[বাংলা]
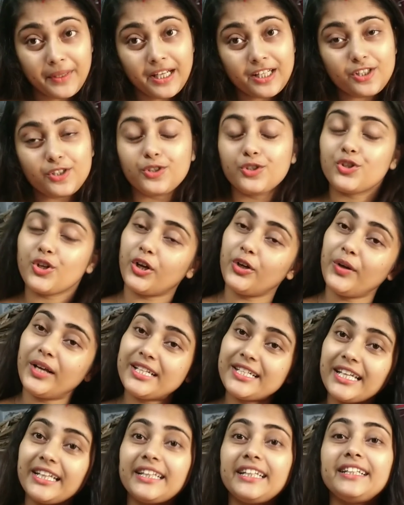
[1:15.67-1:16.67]
ঠিক আছে তো চলো
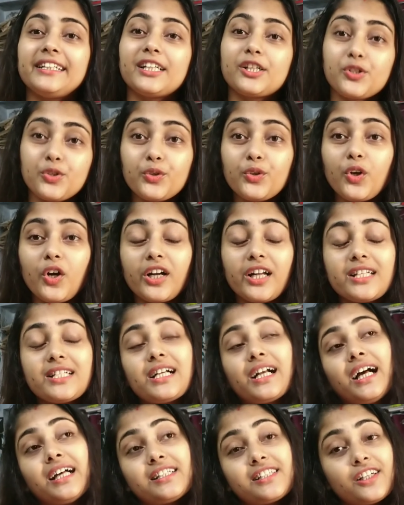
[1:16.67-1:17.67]
আজকে দিনটা শুরু করা
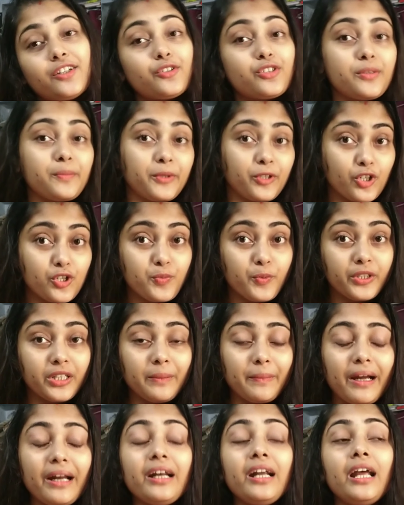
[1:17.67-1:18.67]
যাক আজকে হচ্ছে
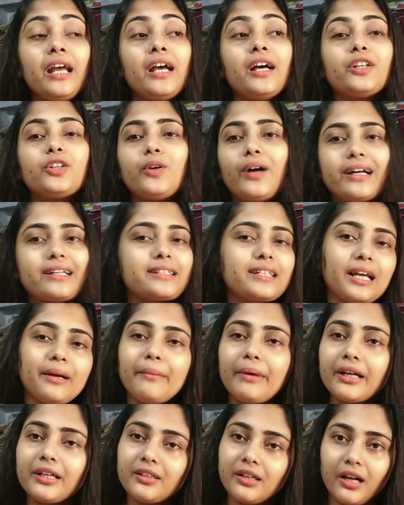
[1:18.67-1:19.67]
বৃহস্পতিবার তো আজকে
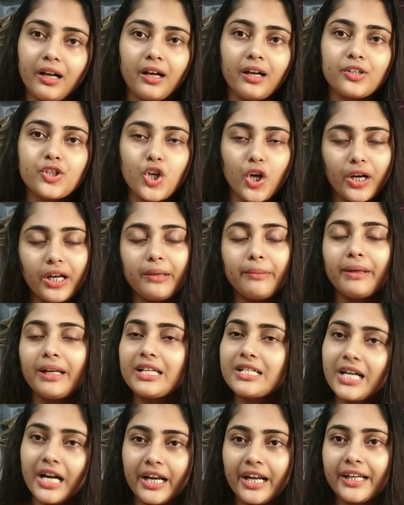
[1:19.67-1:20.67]
আমার
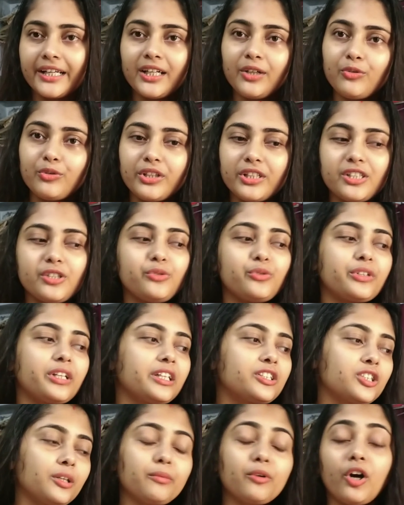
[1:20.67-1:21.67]
সকালবেলা সাড়ে আটটায় উঠেছি
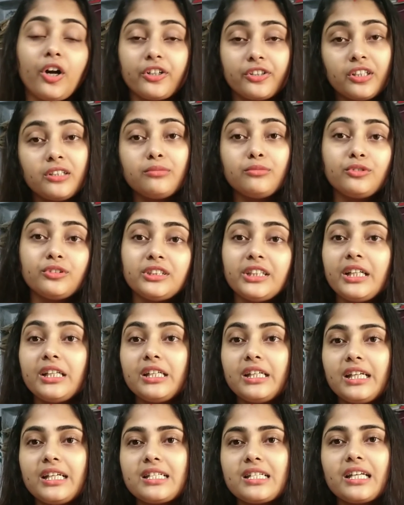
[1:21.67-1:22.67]
উঠে সব ঘর ঠর মুছে
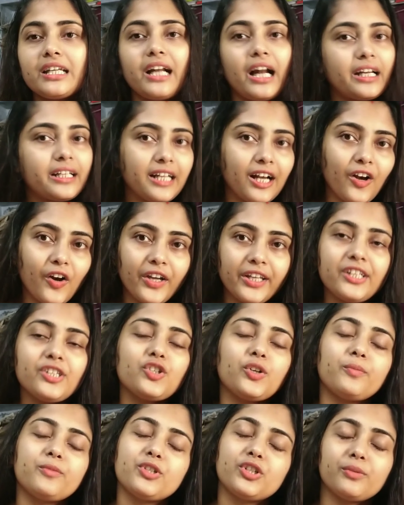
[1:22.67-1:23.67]
নিয়েছি রান্না হয়নি
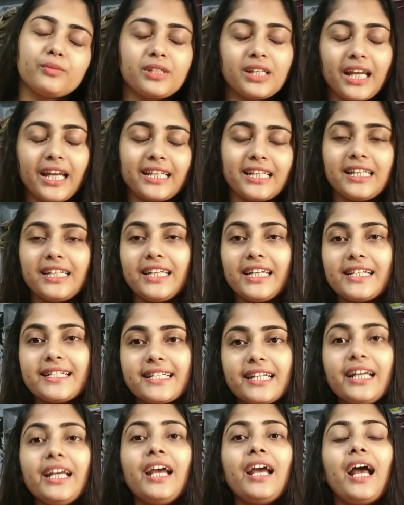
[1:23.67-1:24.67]
সবজি টবজি কেটে
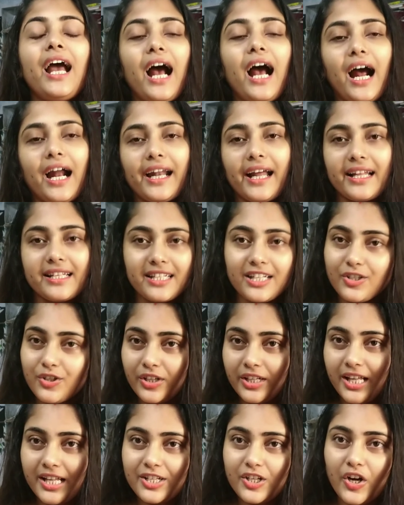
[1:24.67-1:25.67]
নিয়েছি আর আজকে
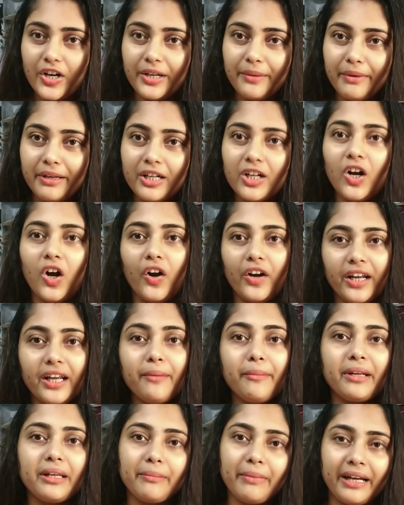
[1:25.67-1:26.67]
চলে যাচ্ছে অনির্বাণ ঘরে
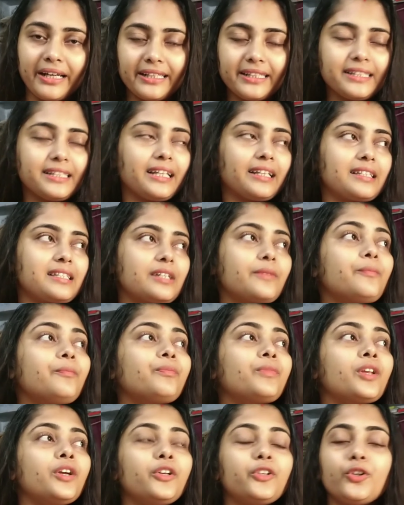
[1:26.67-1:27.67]
মানে বাড়িতে যাচ্ছে
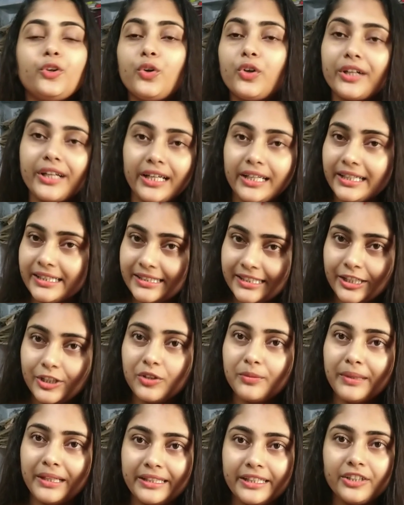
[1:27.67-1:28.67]
তো ওর কাউকে
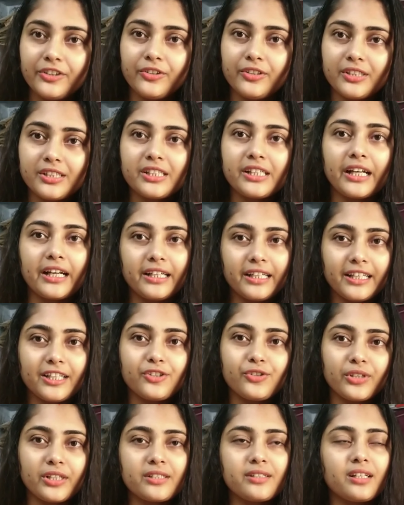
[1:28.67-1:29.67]
যেহেতু বার্থডে রয়েছে সেখানে
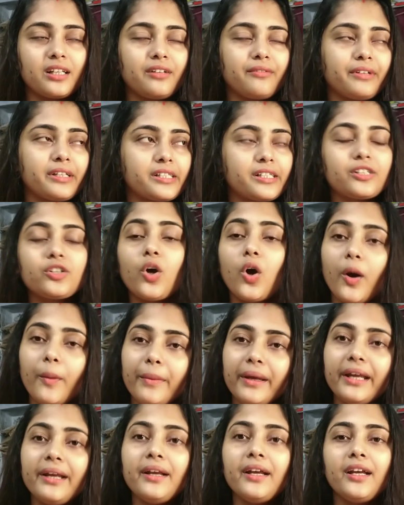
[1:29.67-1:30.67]
কিছুটা সেলিব্রেশন
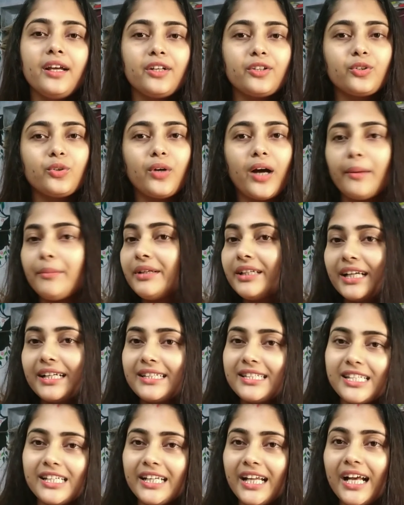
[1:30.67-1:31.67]
হবে তো আমি
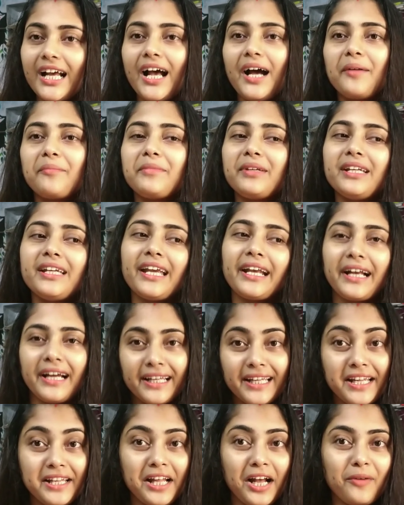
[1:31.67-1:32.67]
যাচ্ছি না আমি
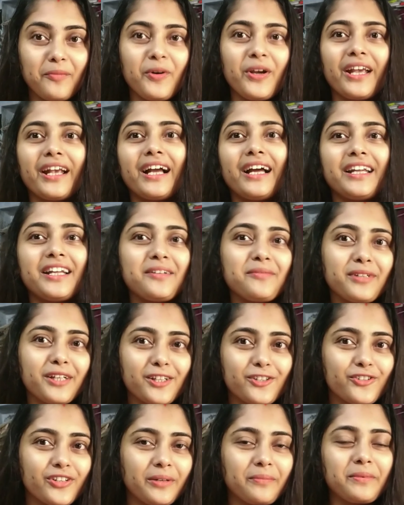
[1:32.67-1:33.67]
এখানেই থাকবো এখানে আমি
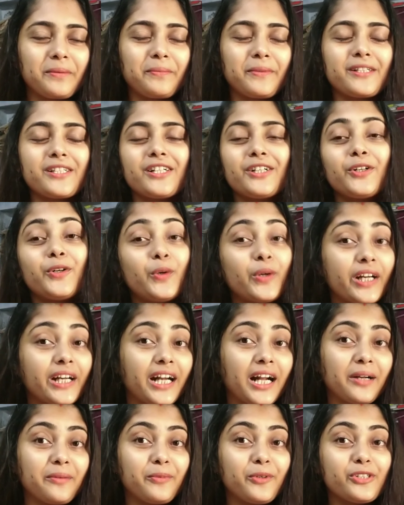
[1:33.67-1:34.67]
কিছুটা প্রিপারেশন করে
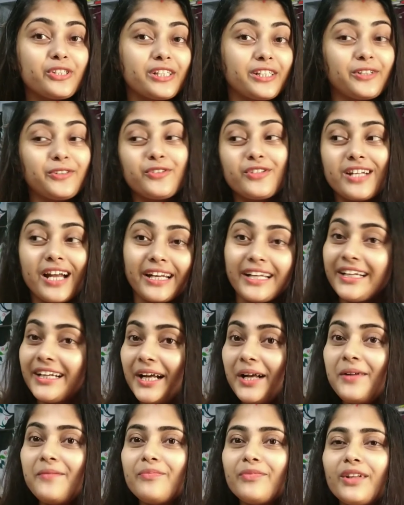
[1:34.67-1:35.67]
রাখবো সেটা ও জানে
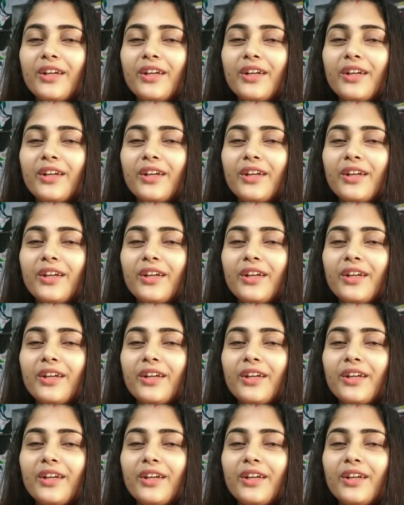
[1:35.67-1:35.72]
না